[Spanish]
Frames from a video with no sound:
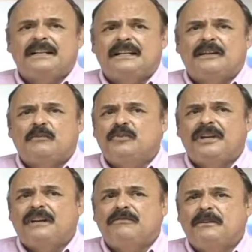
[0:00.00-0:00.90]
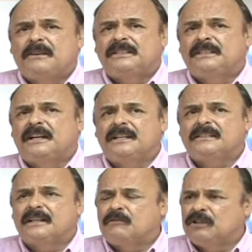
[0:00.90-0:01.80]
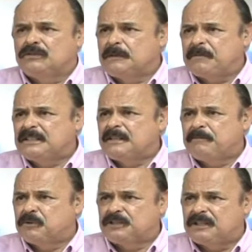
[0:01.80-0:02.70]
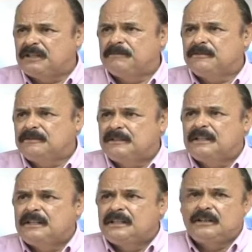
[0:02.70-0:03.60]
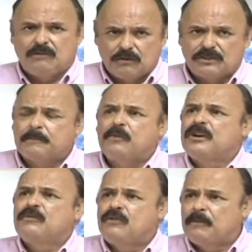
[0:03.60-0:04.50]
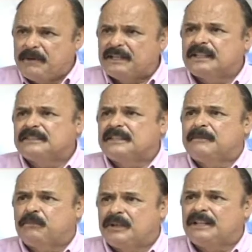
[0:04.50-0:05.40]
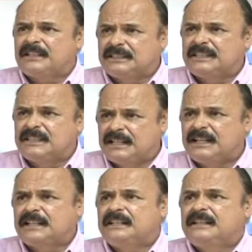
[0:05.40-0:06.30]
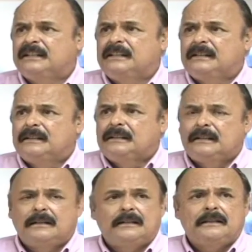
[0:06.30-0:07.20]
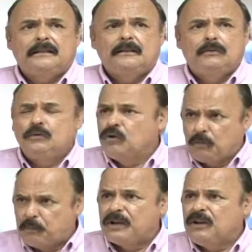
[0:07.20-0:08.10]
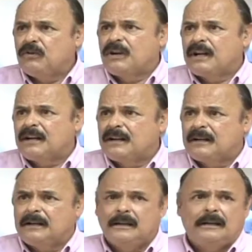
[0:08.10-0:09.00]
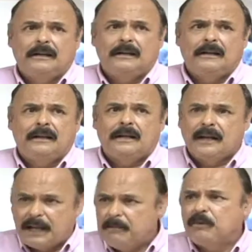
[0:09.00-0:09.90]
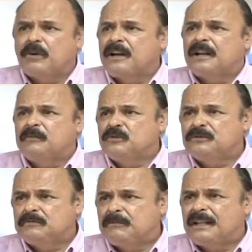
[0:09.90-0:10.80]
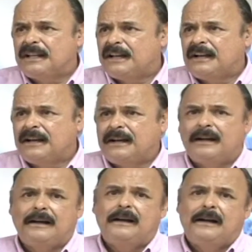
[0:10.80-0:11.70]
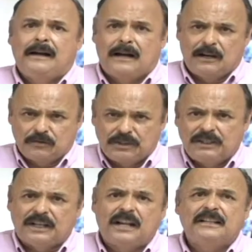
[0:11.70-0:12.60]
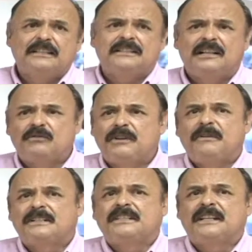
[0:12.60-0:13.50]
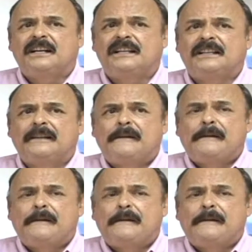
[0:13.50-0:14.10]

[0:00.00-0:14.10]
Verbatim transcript: hacia la comunidad universitaria es que cuando se piensa en positivo y cuando se pone uno metas que puedan trascender, eh, uno lo puede lograr el, ejemplo que queremos mandar a, los integrantes de la universidad,